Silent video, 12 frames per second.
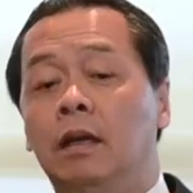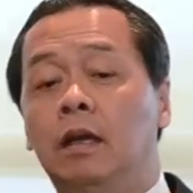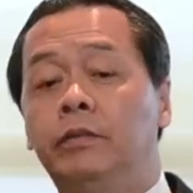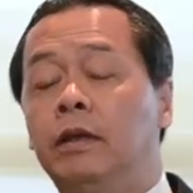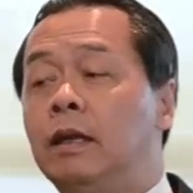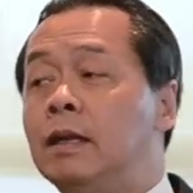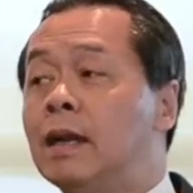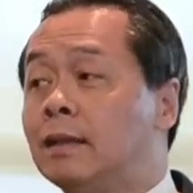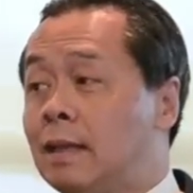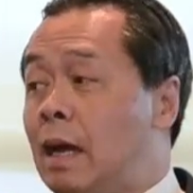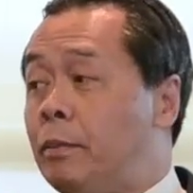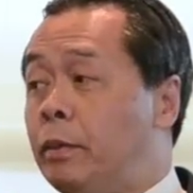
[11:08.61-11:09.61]
เอ๊ะวิกฤตหน้า
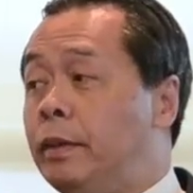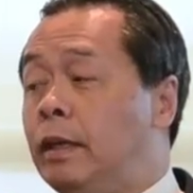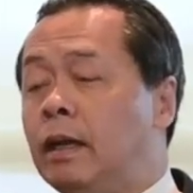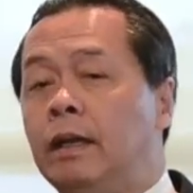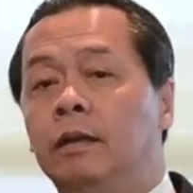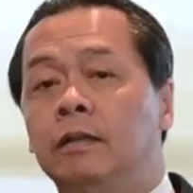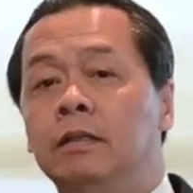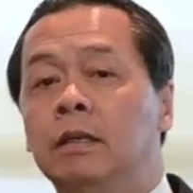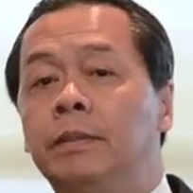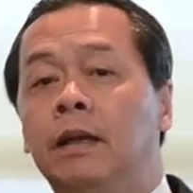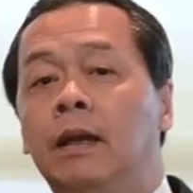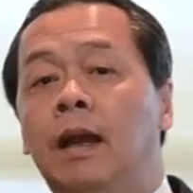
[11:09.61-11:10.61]
ตามันเป็นยังไง ก็เจอเป็น